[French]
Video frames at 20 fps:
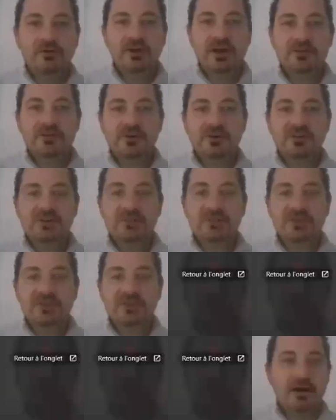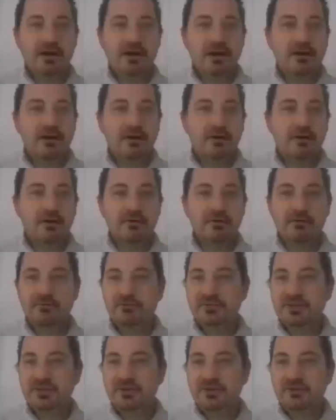de radioactivité, alors
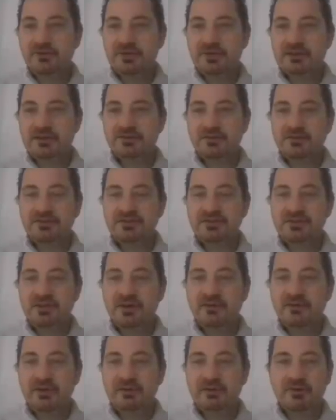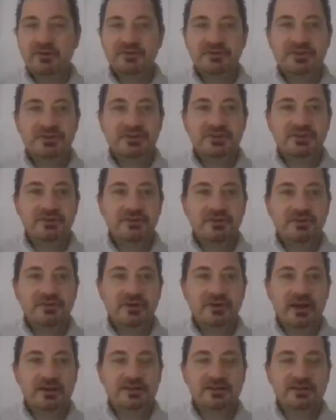vous savez qu'on a sorti avec Bandit euh,
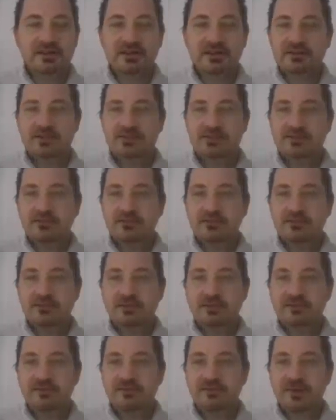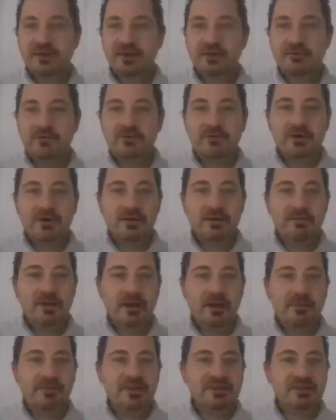la station VTO,
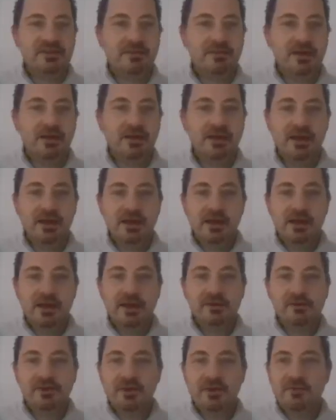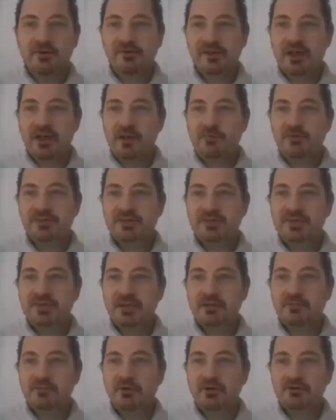la, PCB, et notamment vous avez la
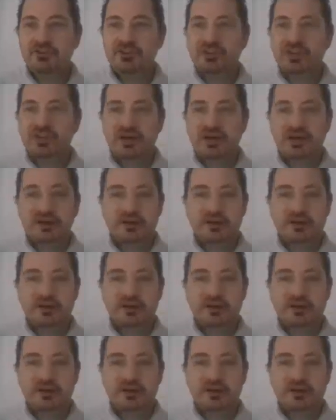possibilité de brancher un